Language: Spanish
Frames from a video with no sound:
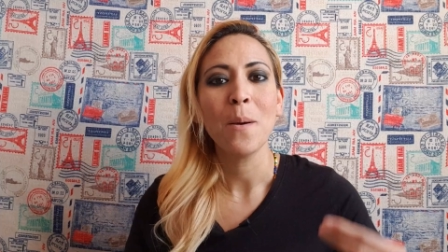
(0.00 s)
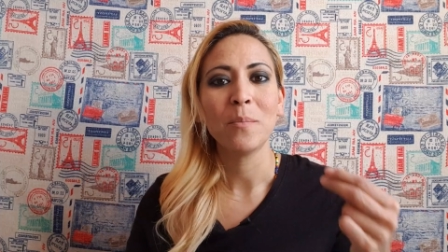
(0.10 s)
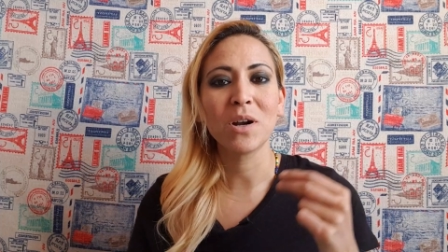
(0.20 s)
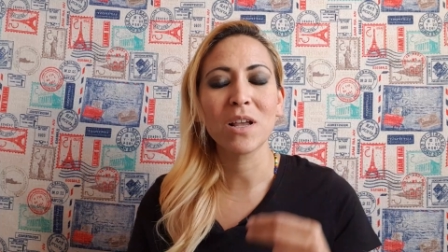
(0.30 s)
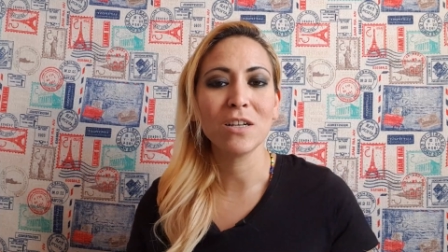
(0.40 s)

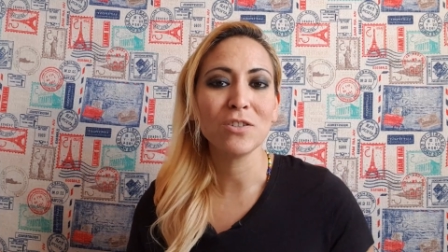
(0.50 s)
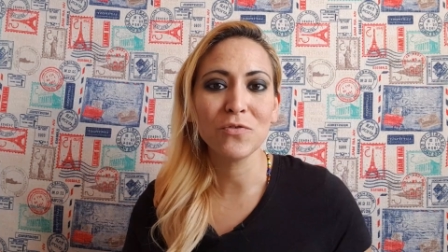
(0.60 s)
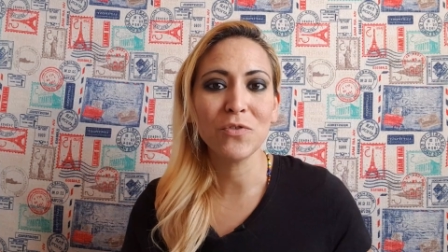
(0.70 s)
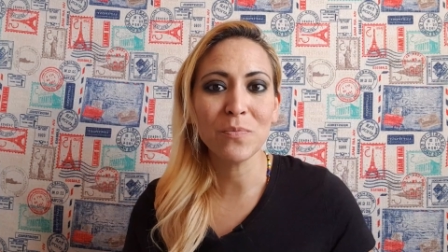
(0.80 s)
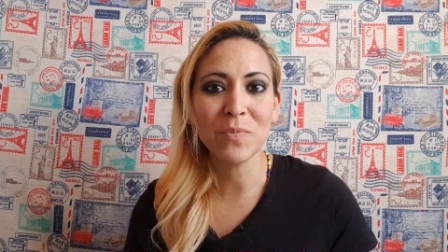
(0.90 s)
porque el
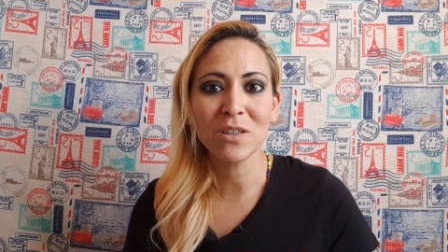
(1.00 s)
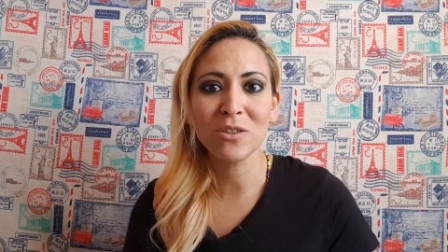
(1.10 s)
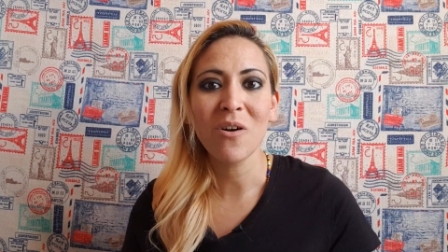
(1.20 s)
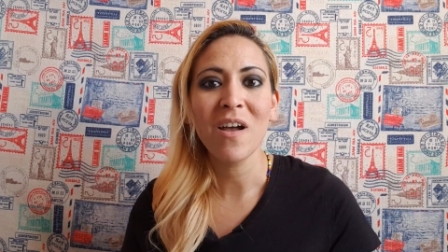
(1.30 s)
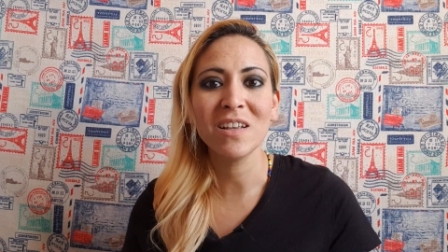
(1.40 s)

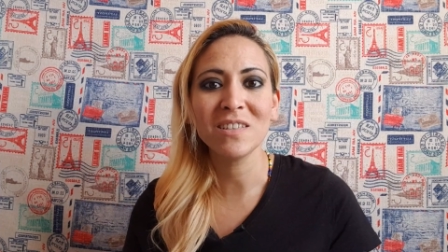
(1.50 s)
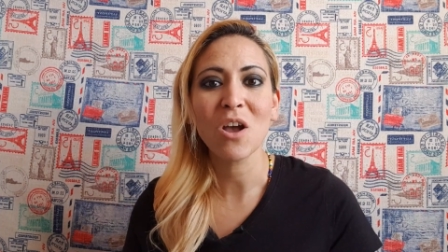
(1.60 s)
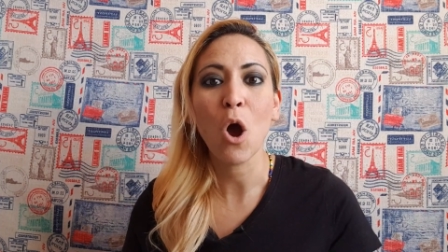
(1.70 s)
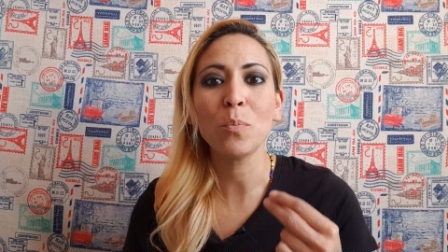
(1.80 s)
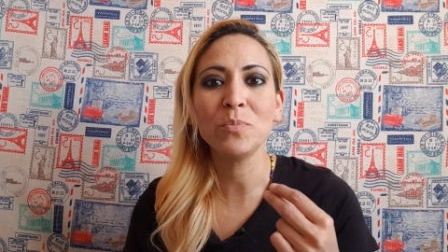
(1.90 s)
sufrimiento es
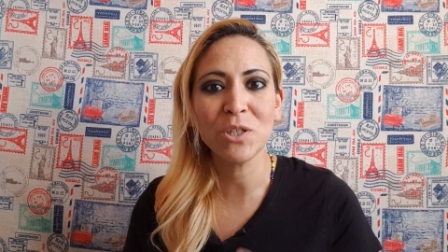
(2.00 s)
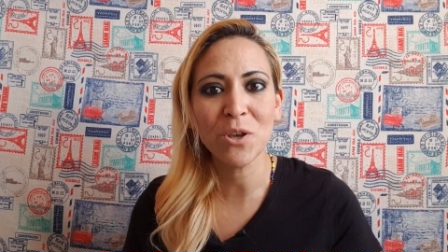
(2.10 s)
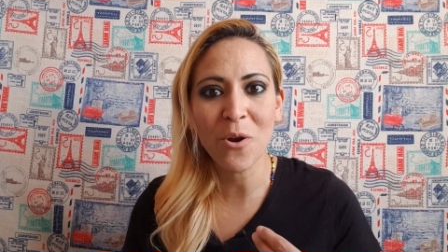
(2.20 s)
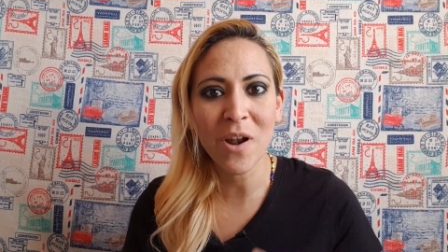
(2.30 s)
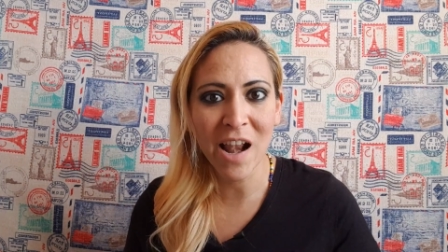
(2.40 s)

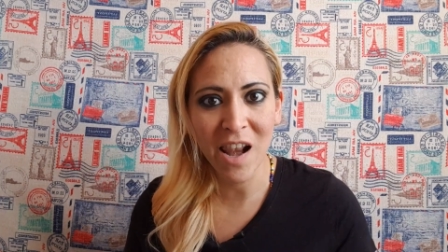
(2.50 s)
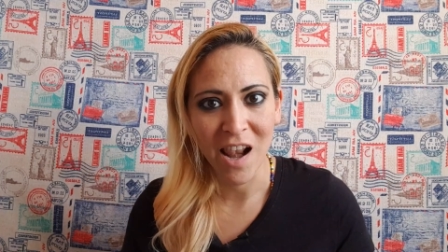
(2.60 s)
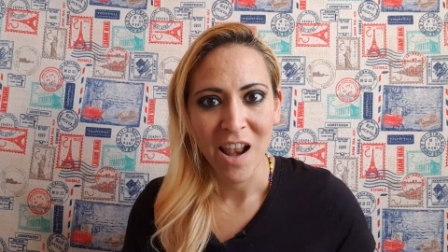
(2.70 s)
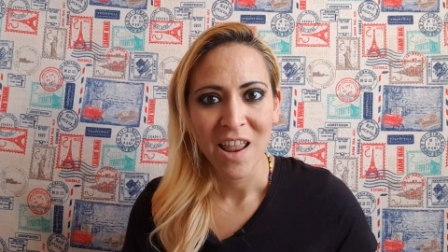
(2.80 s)
opcional.